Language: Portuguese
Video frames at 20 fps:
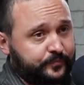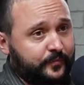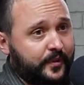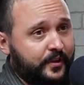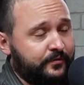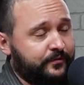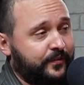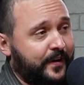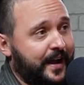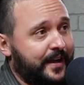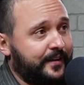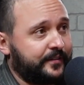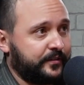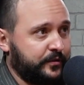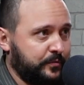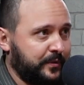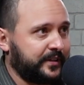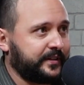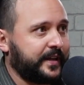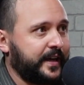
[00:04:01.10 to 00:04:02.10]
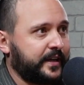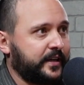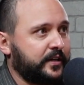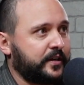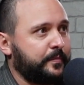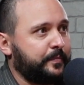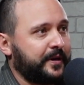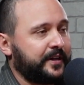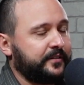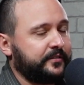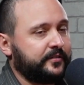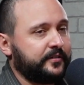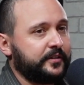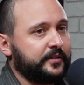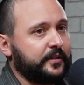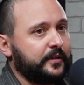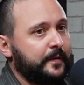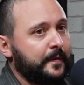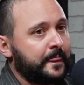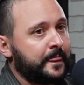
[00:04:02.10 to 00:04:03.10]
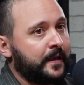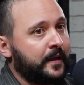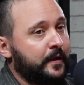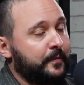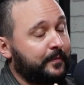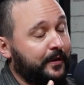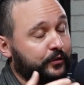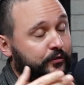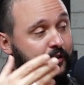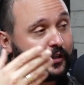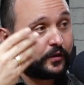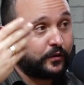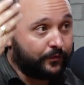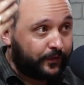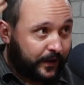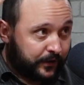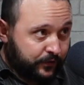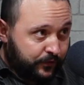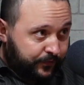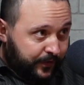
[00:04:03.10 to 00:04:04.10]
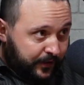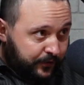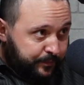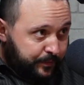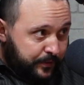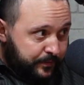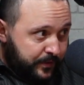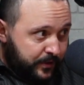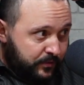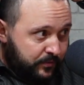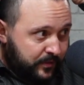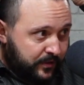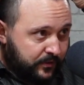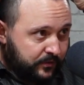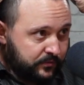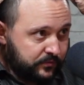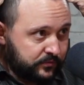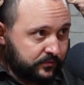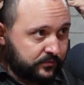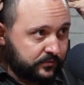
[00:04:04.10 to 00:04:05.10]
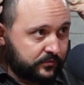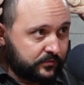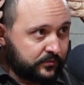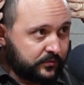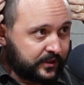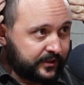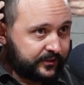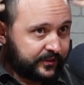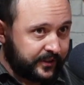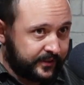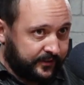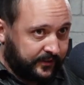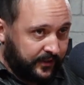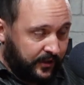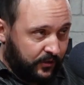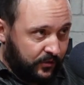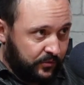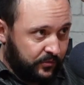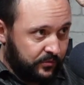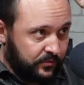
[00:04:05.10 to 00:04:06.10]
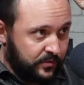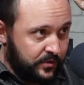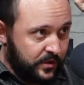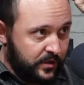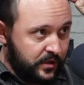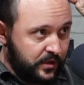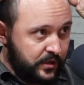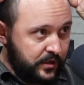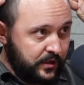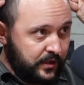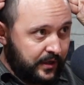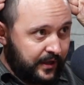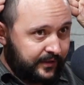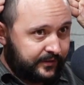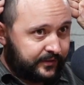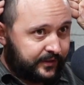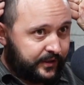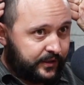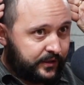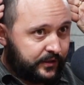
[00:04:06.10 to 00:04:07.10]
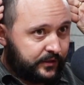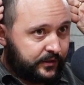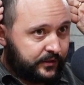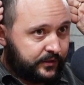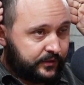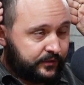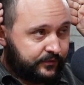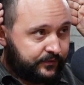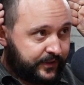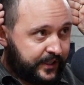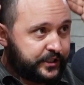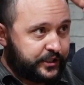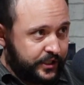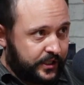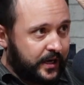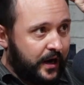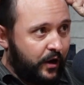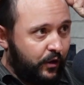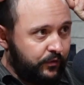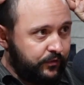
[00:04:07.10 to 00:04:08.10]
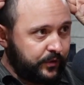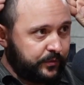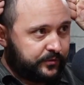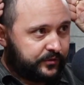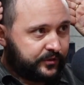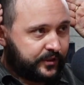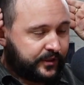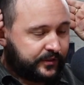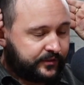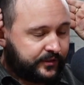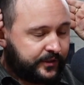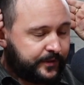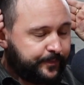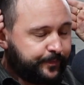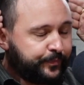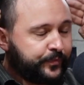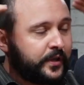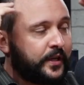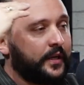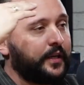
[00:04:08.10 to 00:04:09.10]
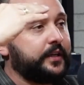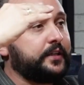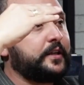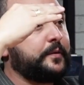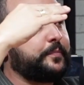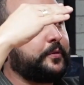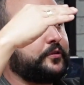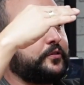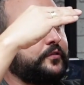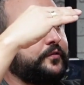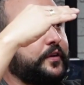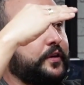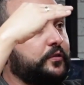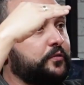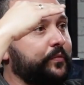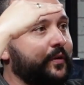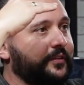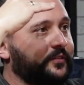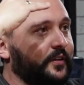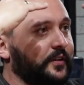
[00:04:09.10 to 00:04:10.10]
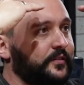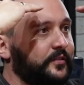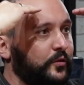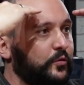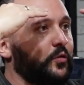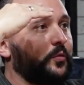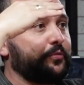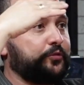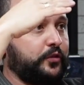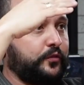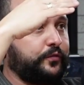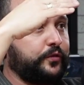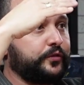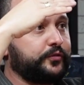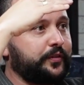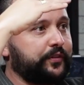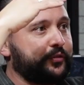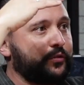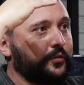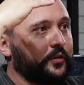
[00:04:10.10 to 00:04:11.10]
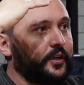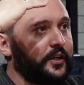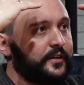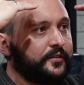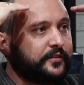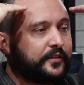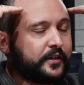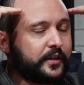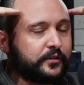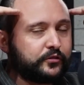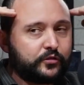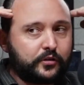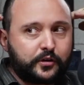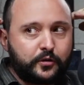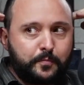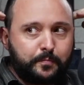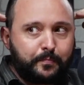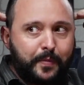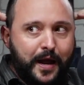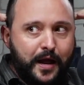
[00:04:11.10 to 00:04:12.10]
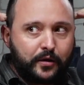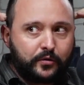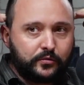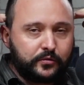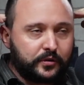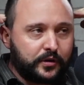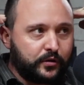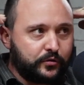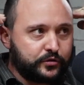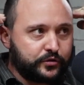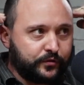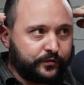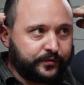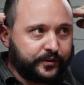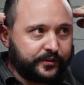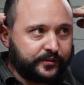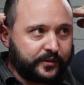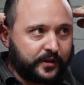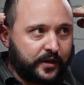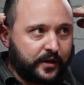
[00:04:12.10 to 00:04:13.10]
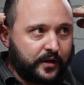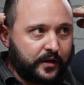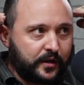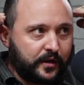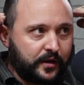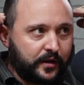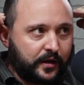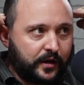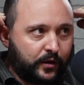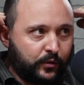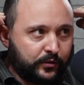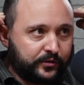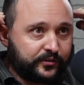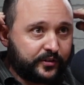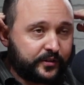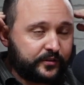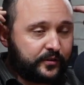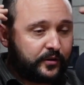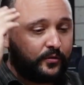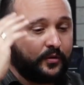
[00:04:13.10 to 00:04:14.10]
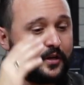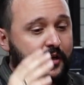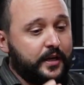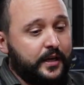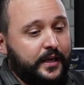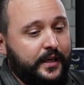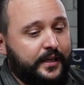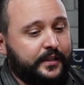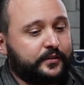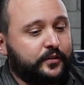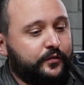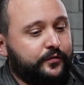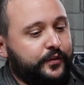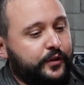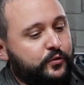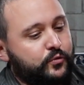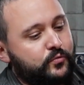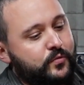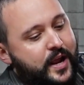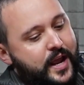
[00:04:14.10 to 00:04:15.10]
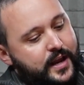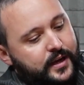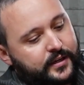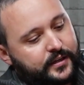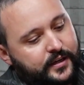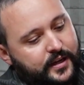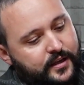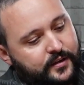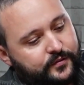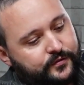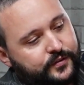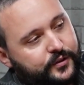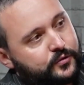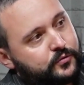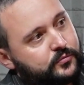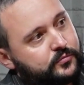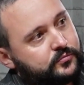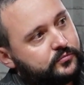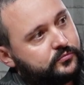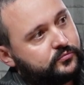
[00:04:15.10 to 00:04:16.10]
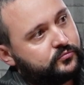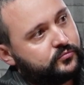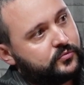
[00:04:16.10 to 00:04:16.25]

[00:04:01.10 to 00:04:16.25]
fazem uma técnica parecida, mas o que, que eu faço? Eu faço primeiro uma, um, uma secção assim, vertical, vamos dizer assim, e depois eu venho com a secção como se eu fosse fazer o Grissinger, só que eu paro na onde eu fiz a, a, a outra secção. Então fica um L, né? Fica um,